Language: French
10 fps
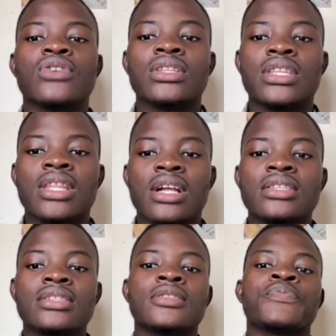ordinals
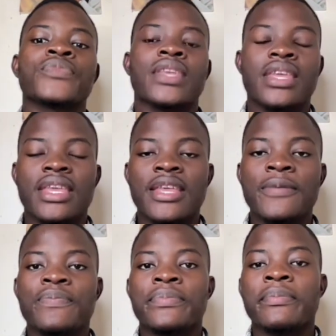et
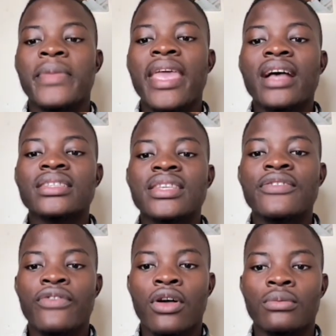
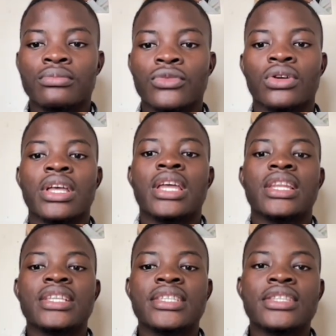BRC20, donc
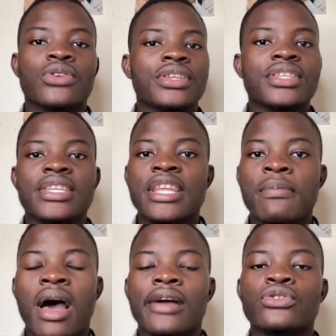les shitcoins qui
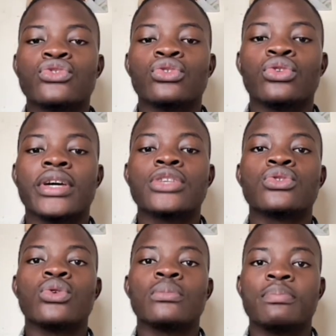débarquent sur le
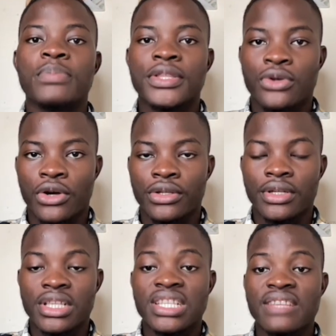réseau Bitcoin.
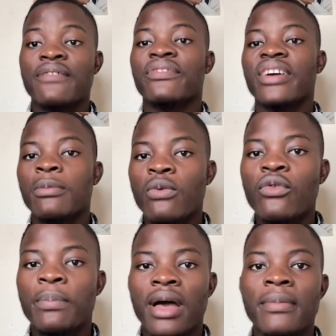Ça va vraiment
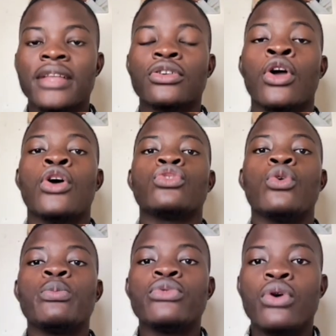vous permettre de
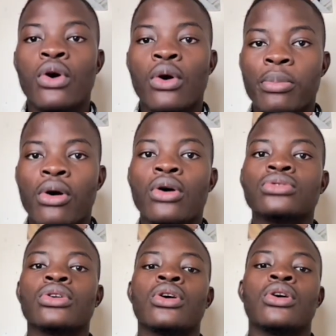mieux
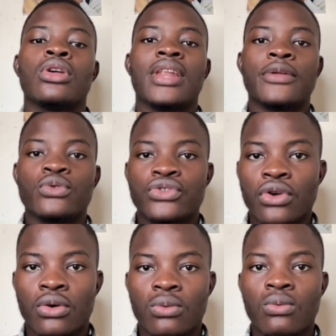comprendre la
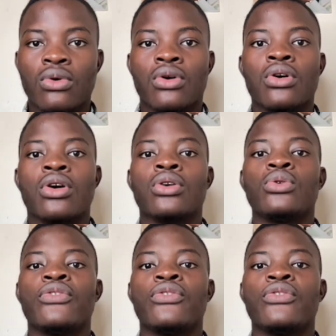notion ou encore le